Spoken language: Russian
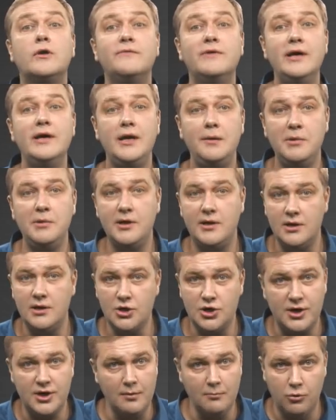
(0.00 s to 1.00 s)
вы,
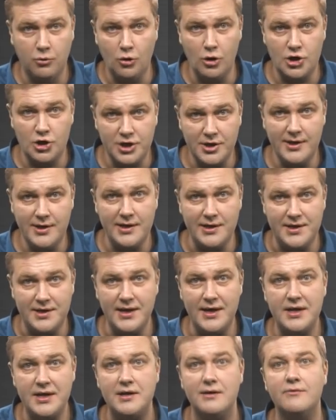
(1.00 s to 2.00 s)
ребятишки, больше не
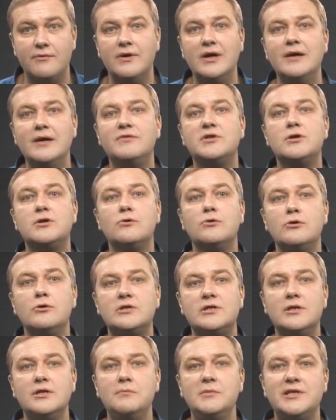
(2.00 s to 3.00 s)
дети. Вы
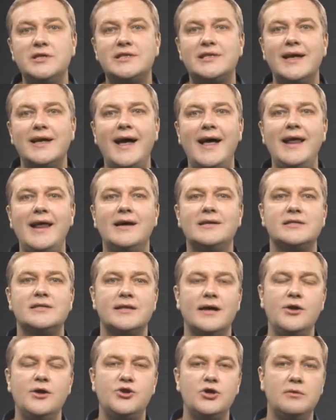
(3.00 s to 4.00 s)
взрослыми стали, а
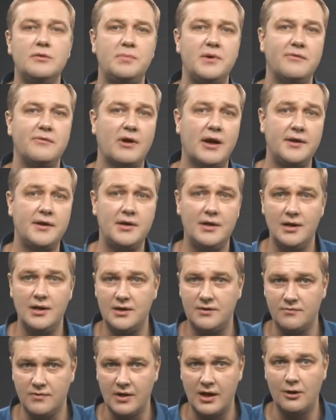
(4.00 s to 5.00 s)
значит превратились
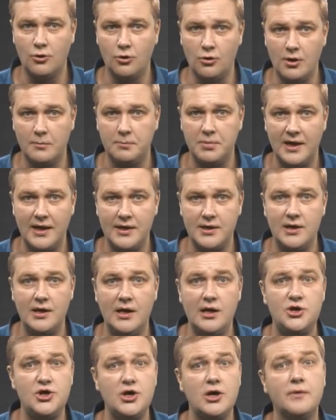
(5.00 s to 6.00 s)
в
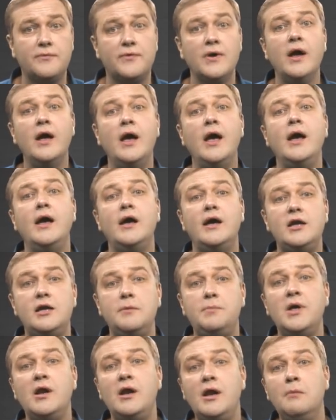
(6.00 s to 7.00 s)
налогоплательщиков. И
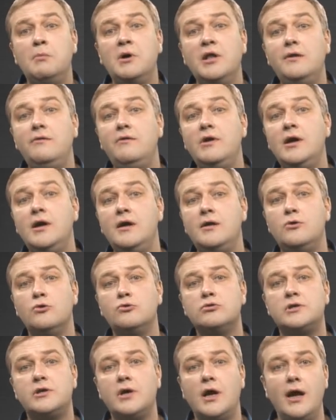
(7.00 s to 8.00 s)
теперь либо двигайте
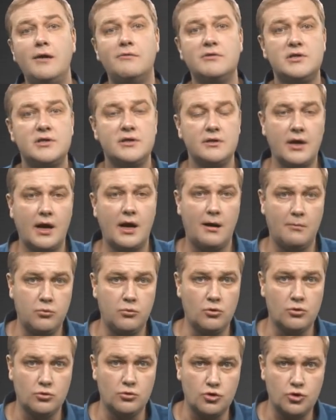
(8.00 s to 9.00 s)
устраиваться на
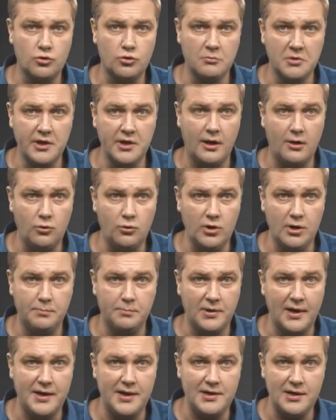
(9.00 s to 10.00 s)
работу, чтобы налоги
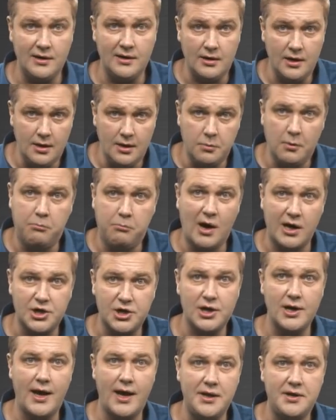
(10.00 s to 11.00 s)
платить, либо
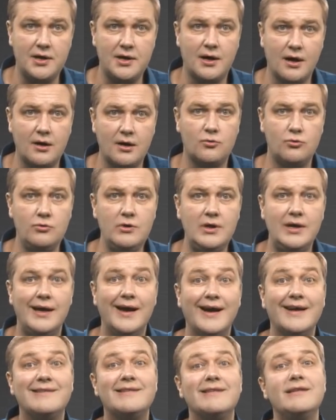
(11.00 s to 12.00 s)
башляйте, как
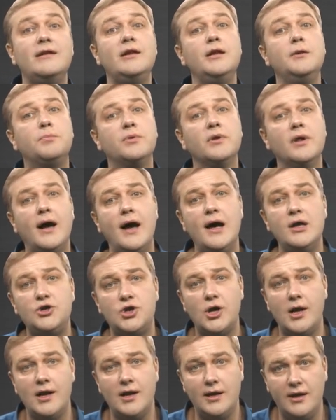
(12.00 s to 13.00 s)
тунеядцы. Не плачь,
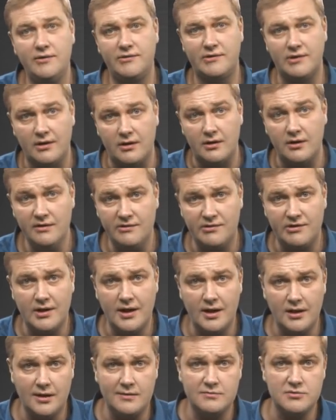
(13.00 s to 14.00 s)
Алиса, ты
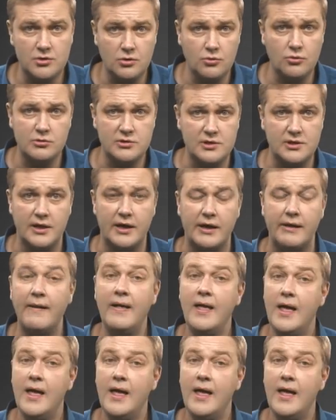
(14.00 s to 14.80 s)
стала взрослой.